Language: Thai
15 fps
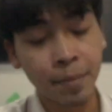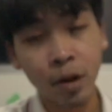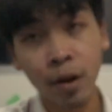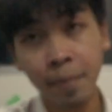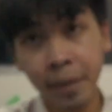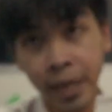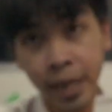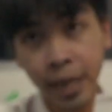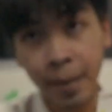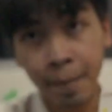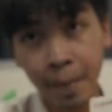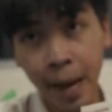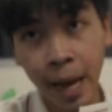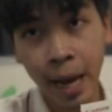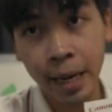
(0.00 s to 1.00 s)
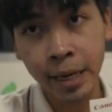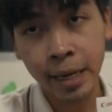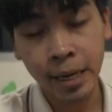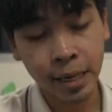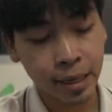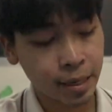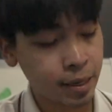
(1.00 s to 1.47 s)
WFT
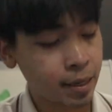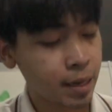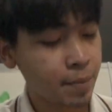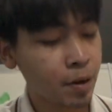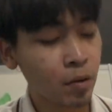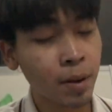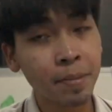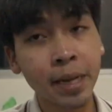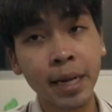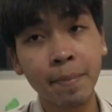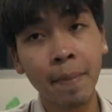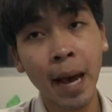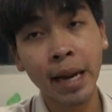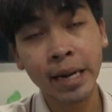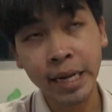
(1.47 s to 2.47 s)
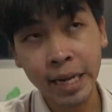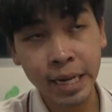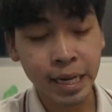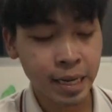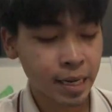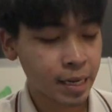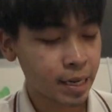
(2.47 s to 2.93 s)
8 WFT 8 E
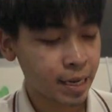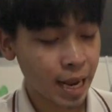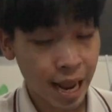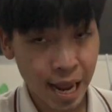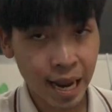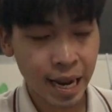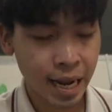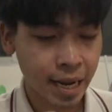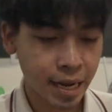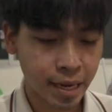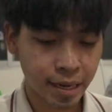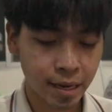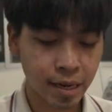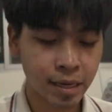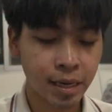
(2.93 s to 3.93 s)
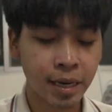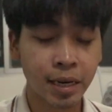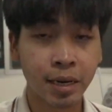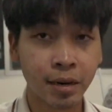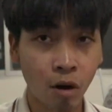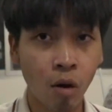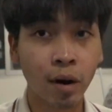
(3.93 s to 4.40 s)
A ก็คือ
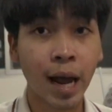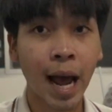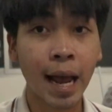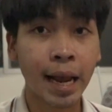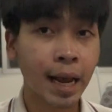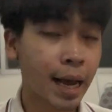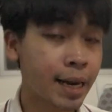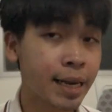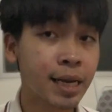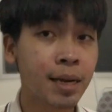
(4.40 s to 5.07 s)
ของไทย อันนี้